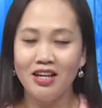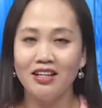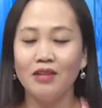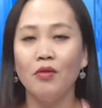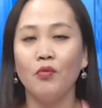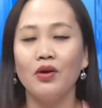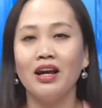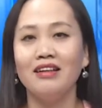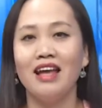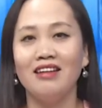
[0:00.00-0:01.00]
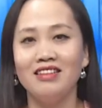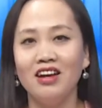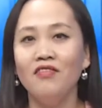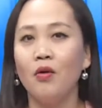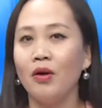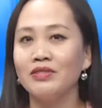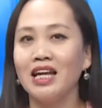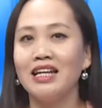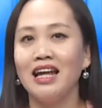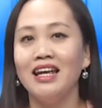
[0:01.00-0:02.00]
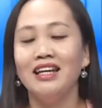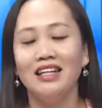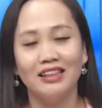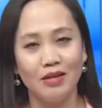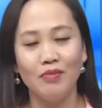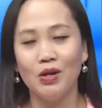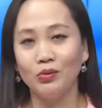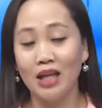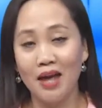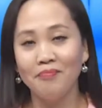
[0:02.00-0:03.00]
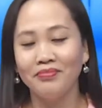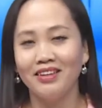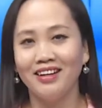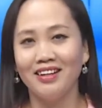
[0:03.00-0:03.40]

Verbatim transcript: kính mong quý khán giả nhớ vào website này để tìm hiểu thêm Ờ,